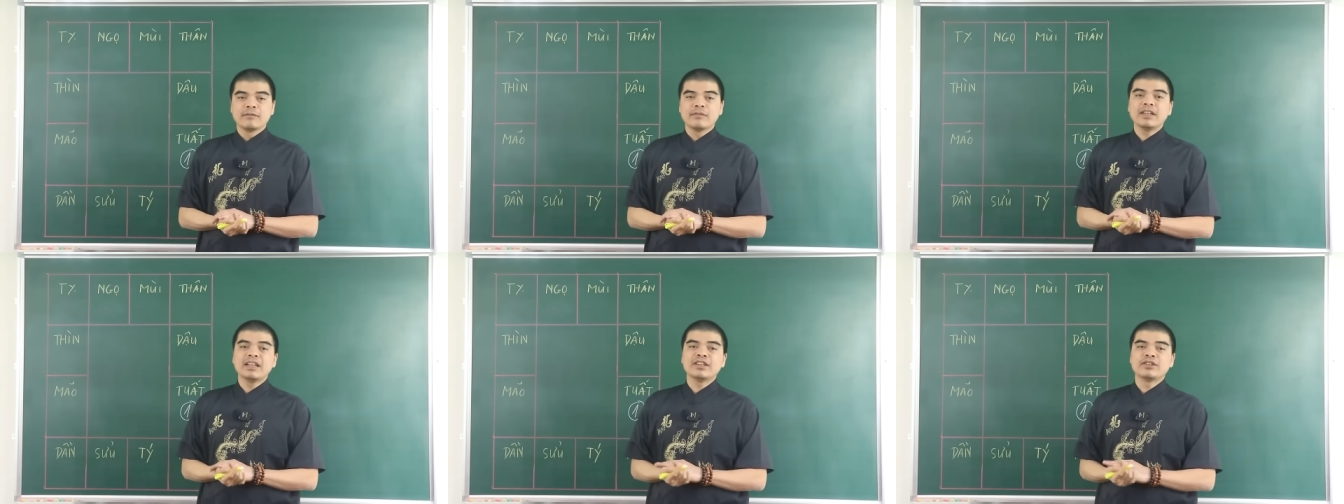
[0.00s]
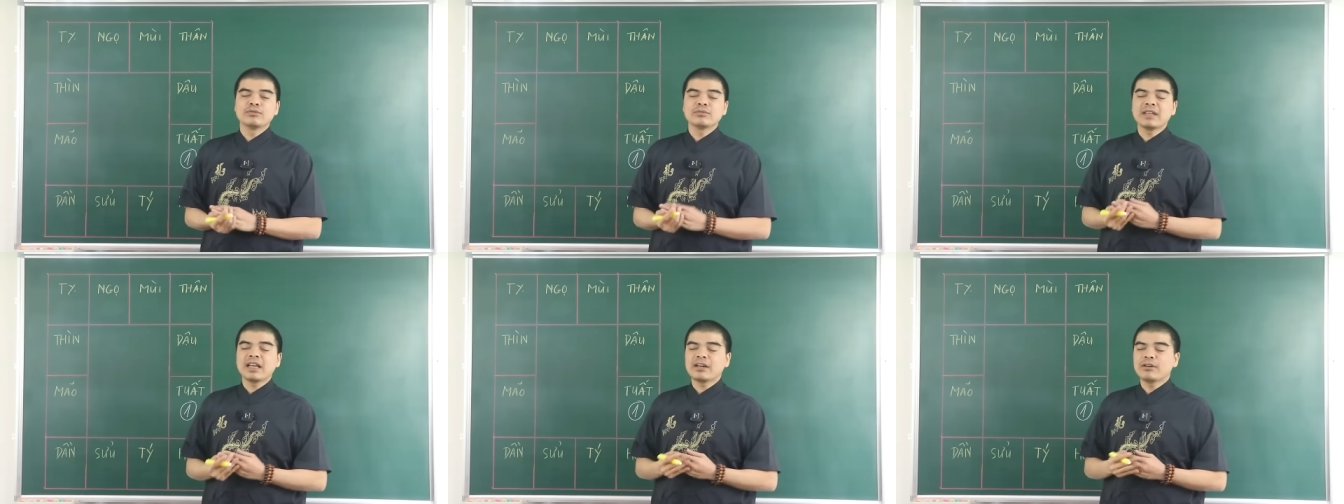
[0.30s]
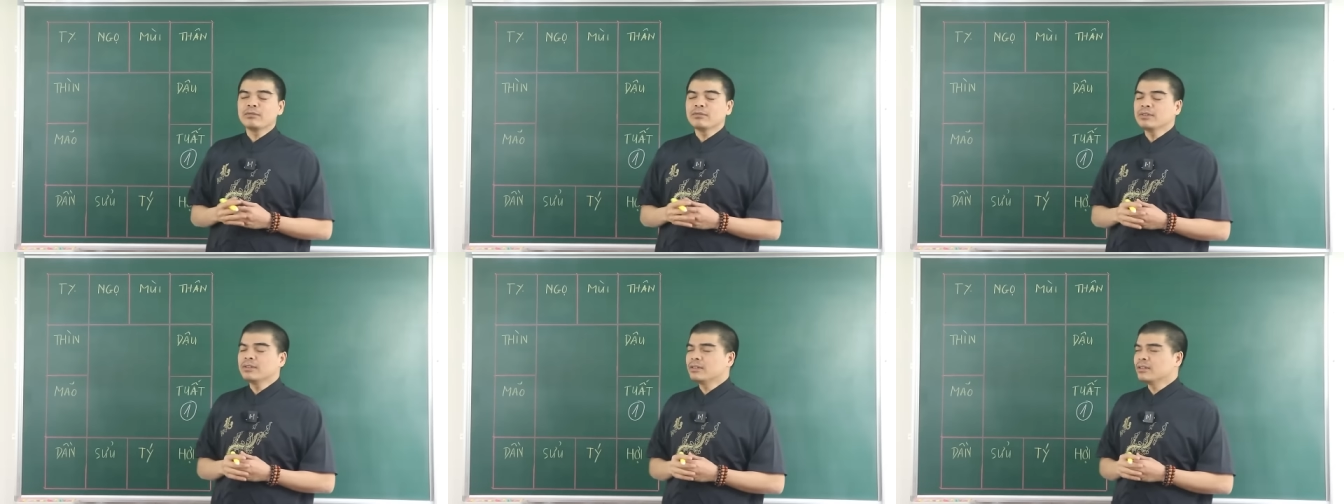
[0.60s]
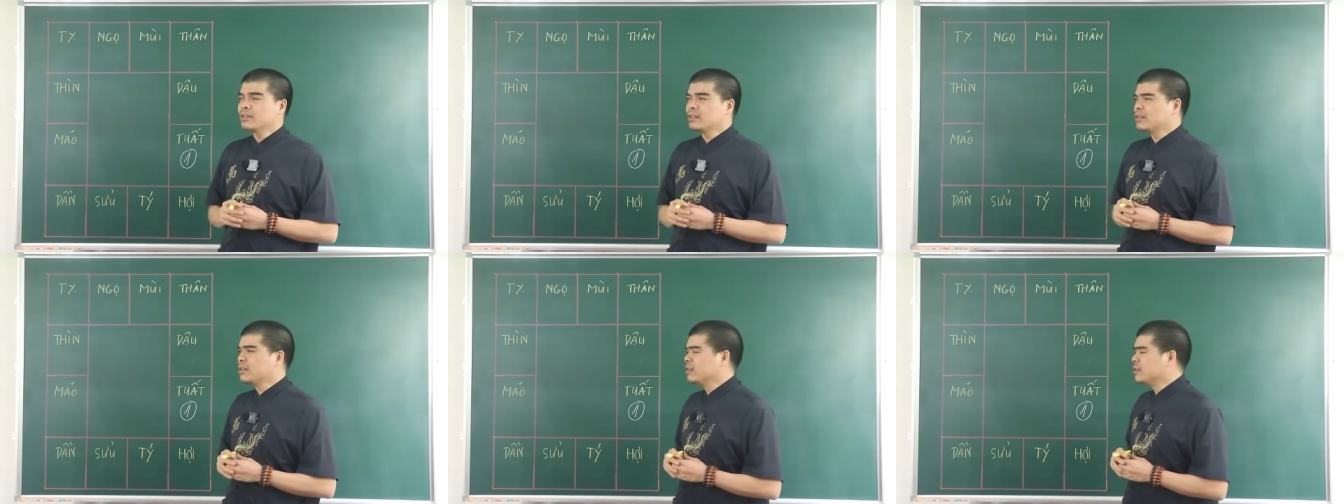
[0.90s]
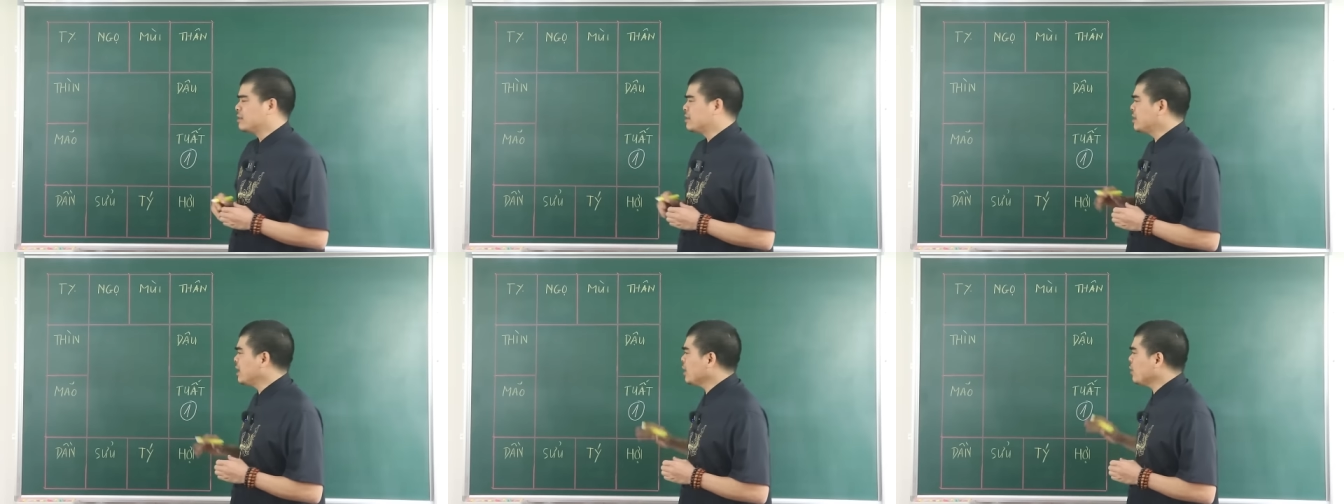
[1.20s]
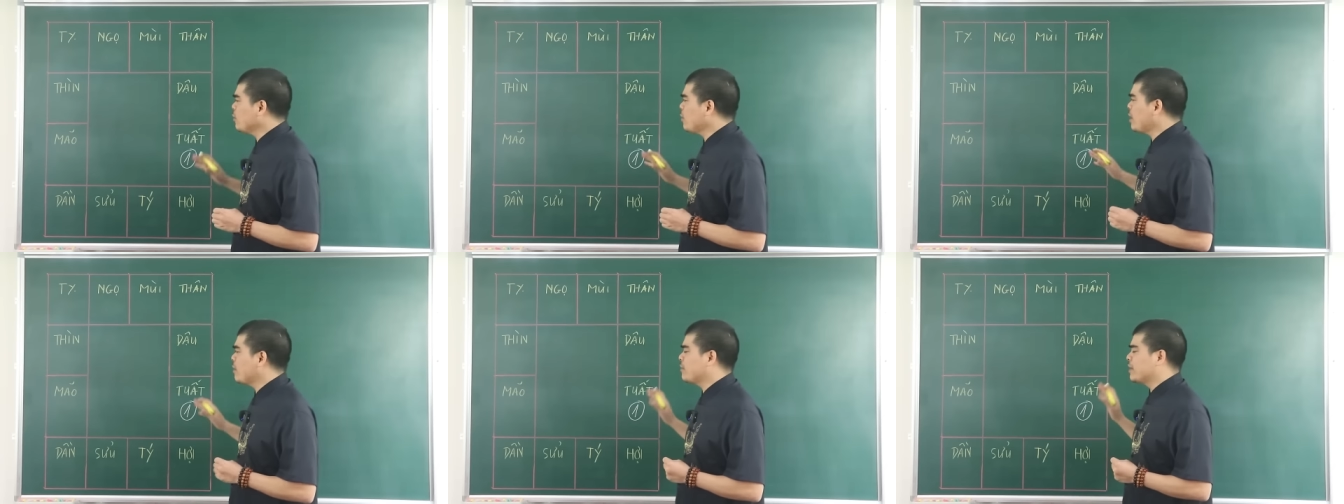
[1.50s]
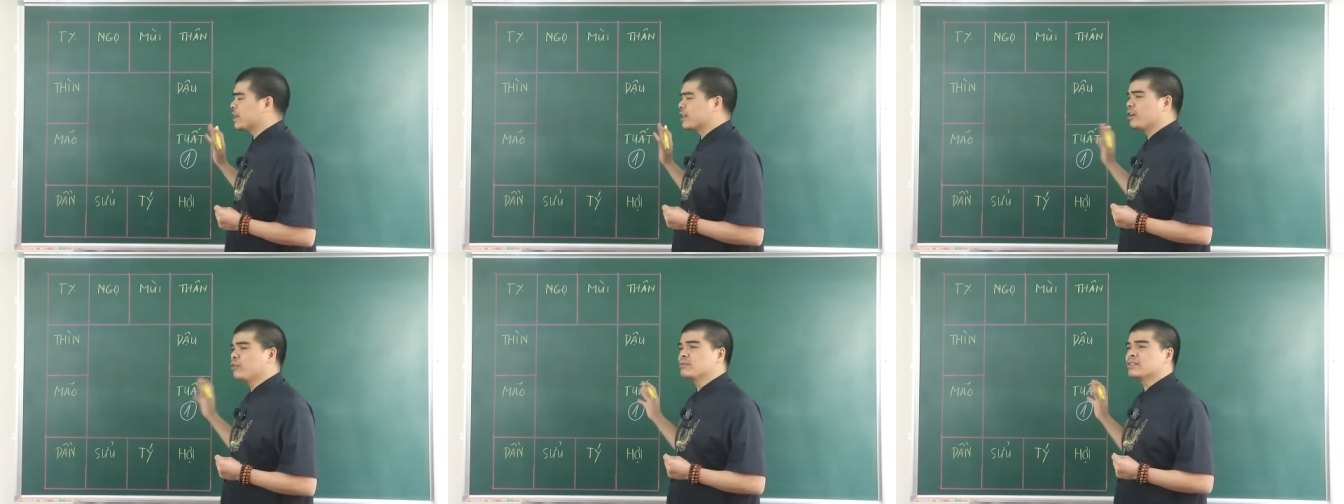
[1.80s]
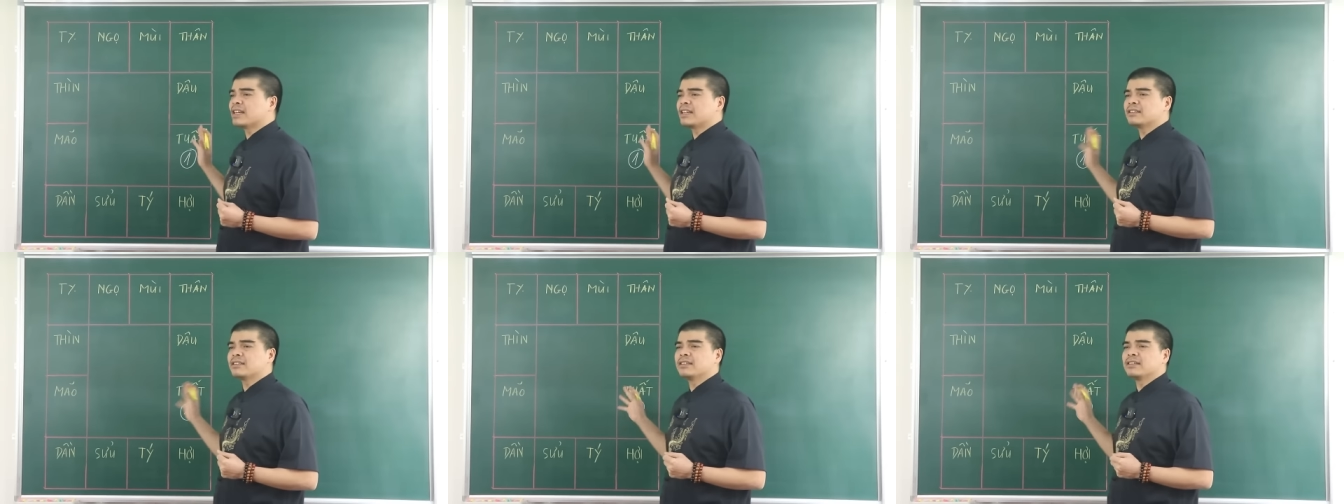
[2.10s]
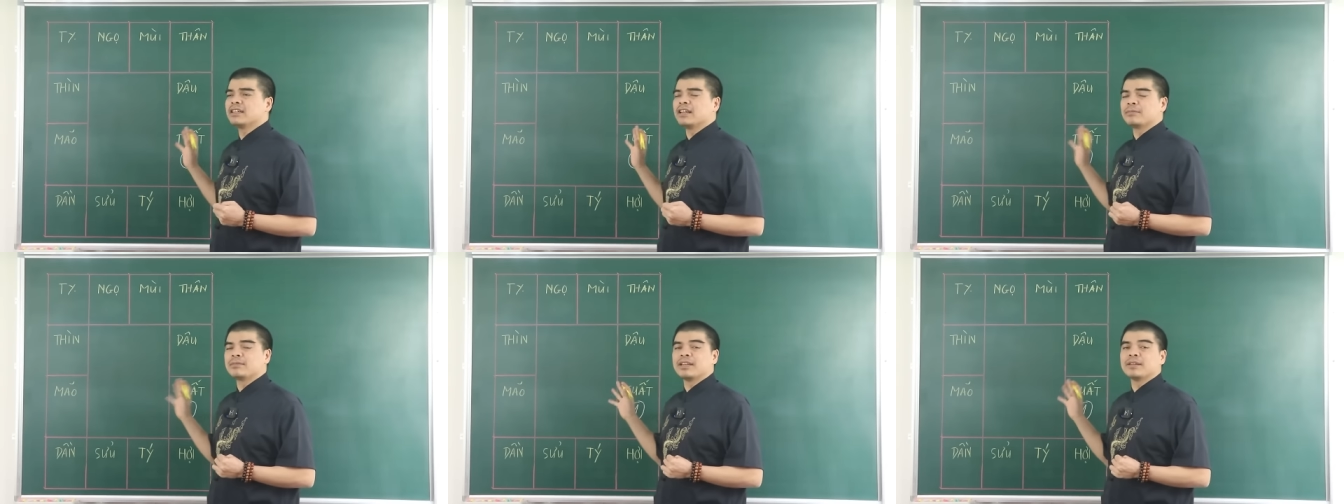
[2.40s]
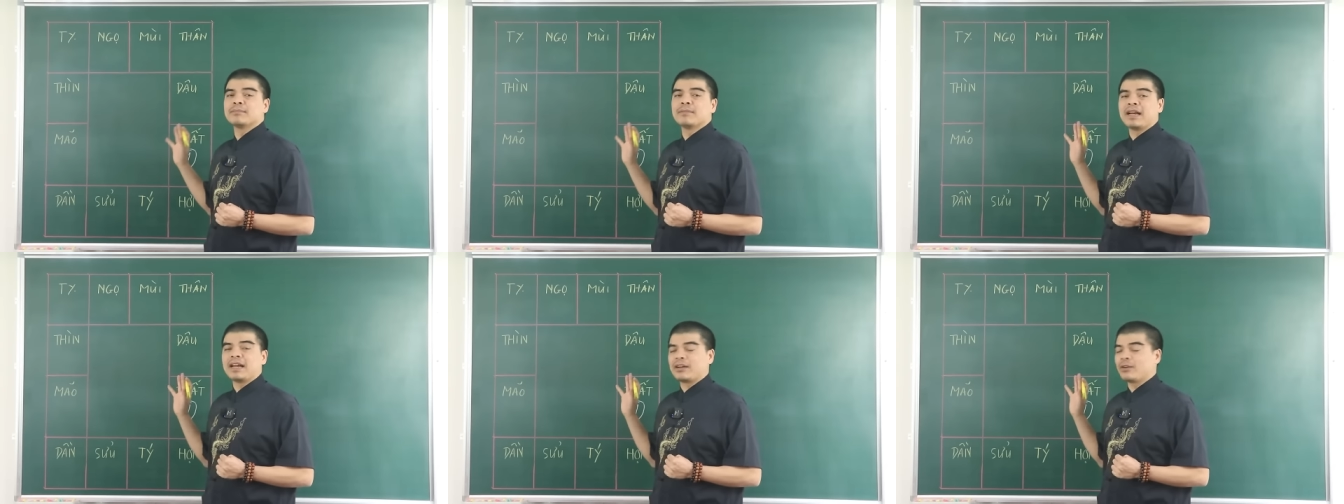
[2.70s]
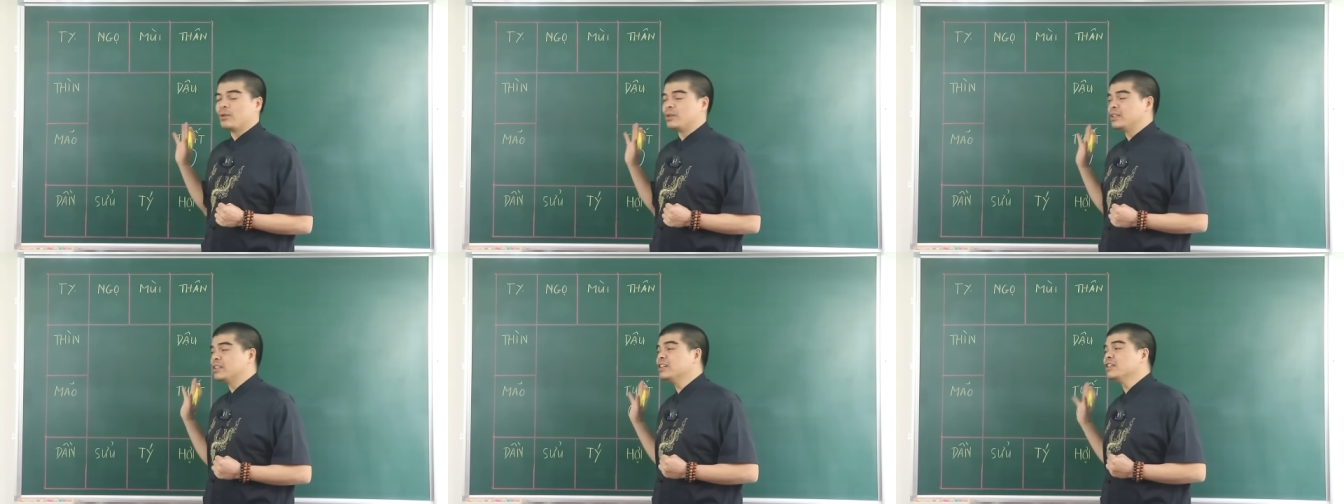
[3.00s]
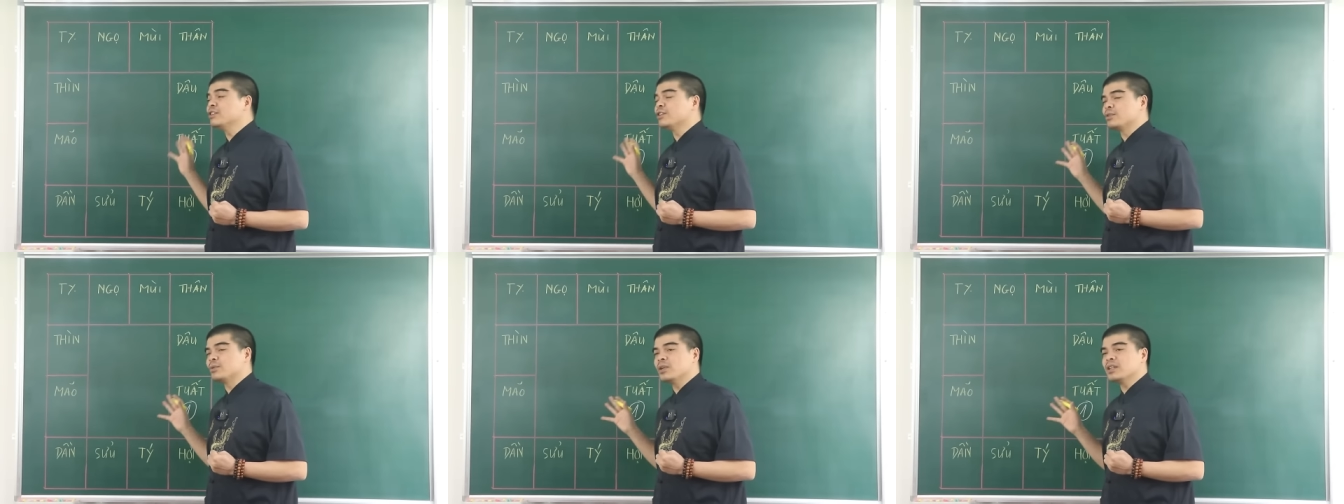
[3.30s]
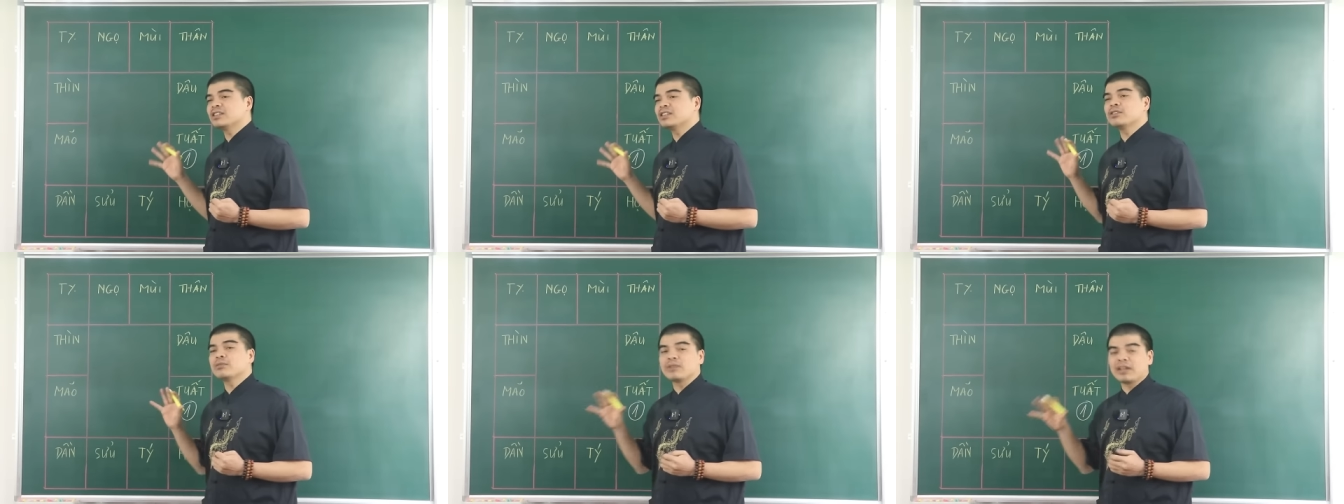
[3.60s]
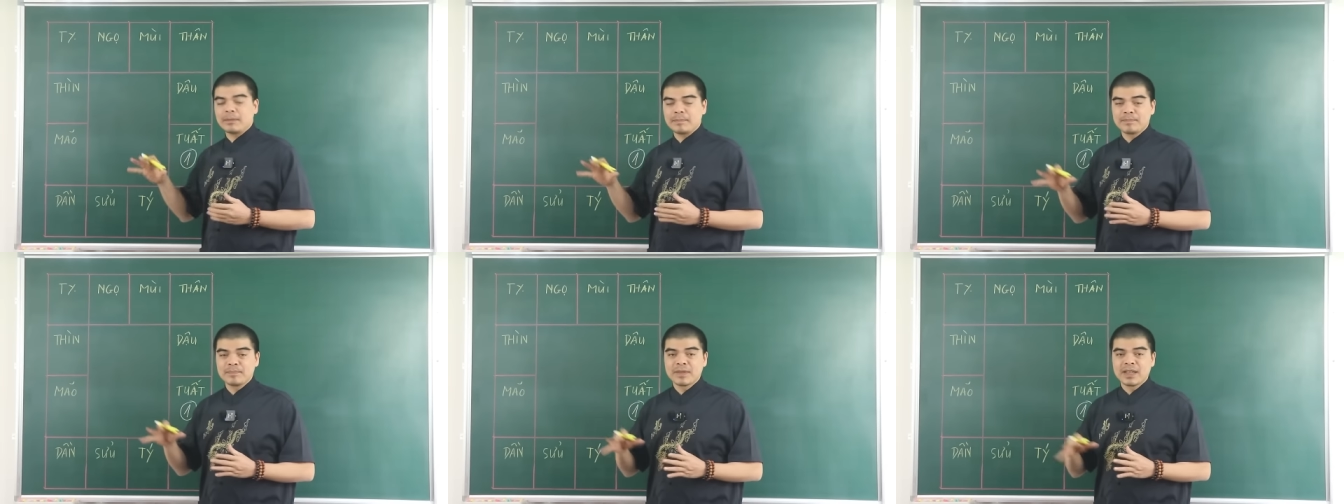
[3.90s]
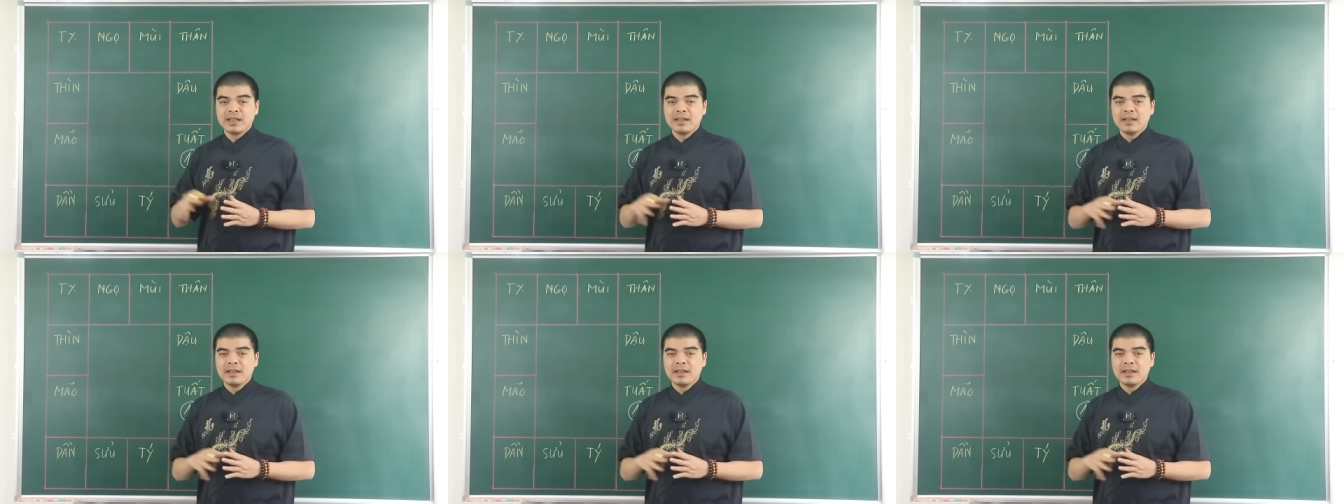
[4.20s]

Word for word: Vậy thì chúng ta cũng thử xét qua về công danh sự nghiệp tiền bạc của những người tuổi Tuất trong năm